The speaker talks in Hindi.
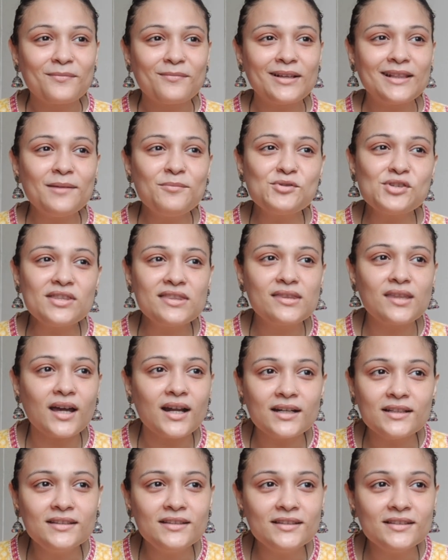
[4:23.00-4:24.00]
मतलब मुझे
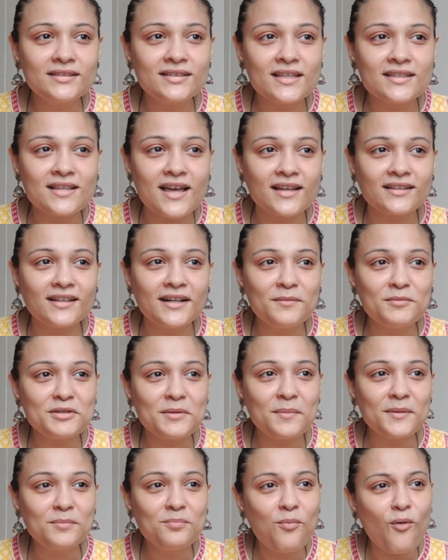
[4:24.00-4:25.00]
दर्द से ज़्यादा ना
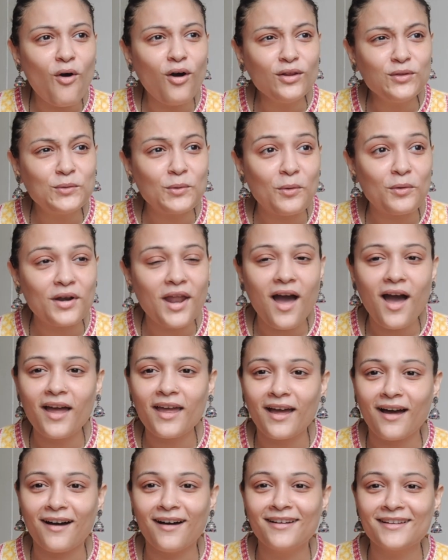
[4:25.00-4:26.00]
मुझे बहुत रोना
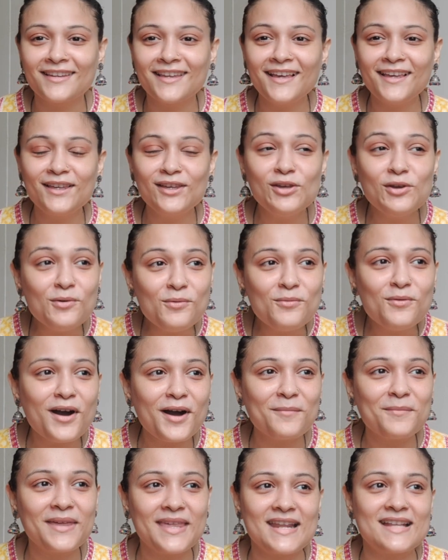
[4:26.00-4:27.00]
आया क्यों
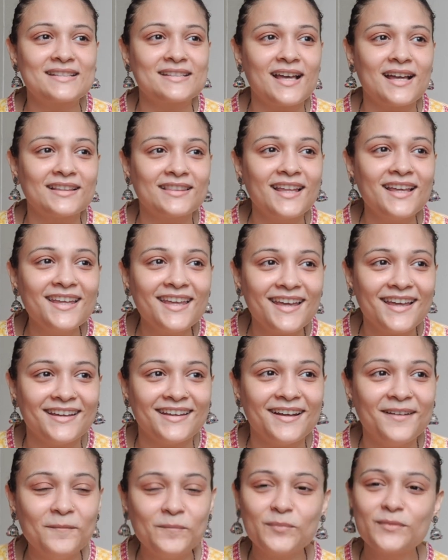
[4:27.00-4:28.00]
हुआ मेरे साथ ना ये
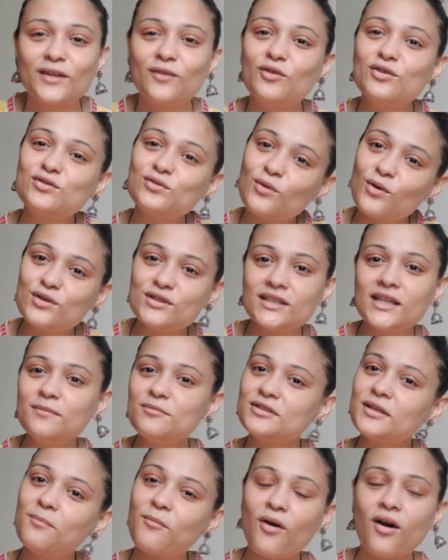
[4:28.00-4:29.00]
वो सोच के
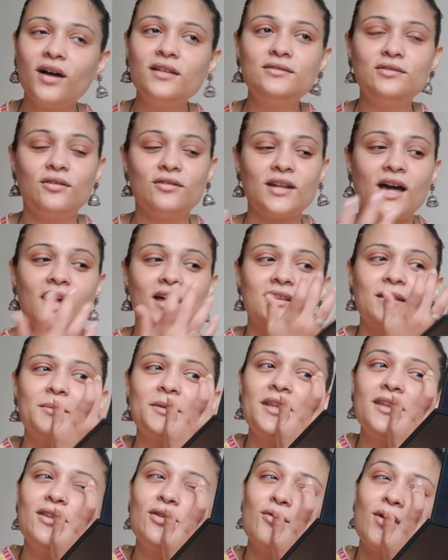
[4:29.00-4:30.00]
मुझे बहुत रोना आया था
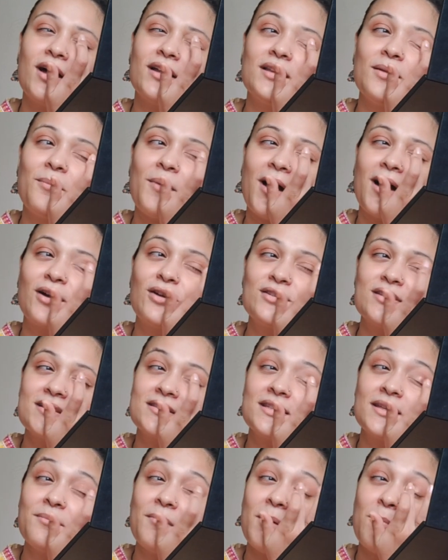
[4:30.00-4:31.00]
पता क्यों आया था पागल
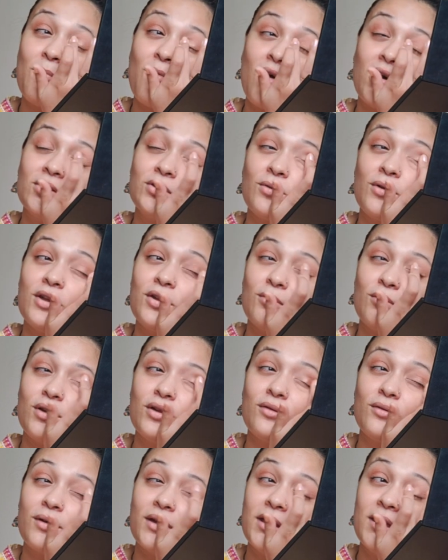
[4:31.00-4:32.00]
जैसे मैं बहुत रोई
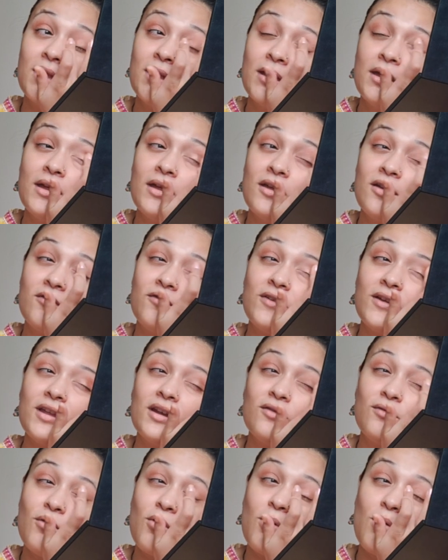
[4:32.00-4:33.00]
रोई रोई
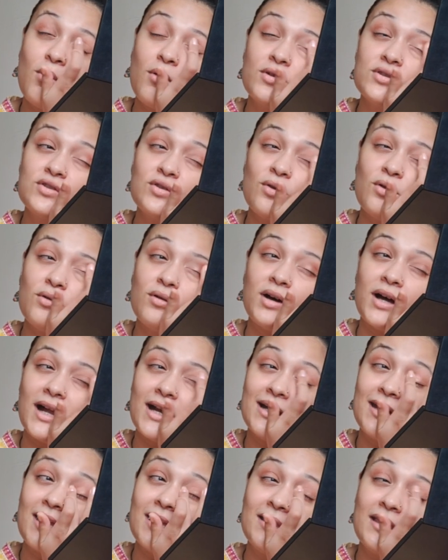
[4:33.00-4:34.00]
फिर वो जो
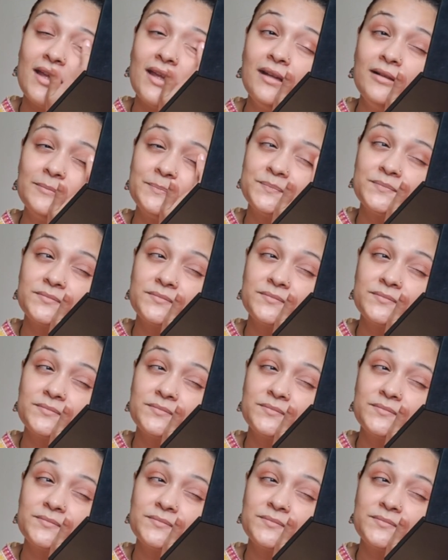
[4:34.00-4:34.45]
आंटी थी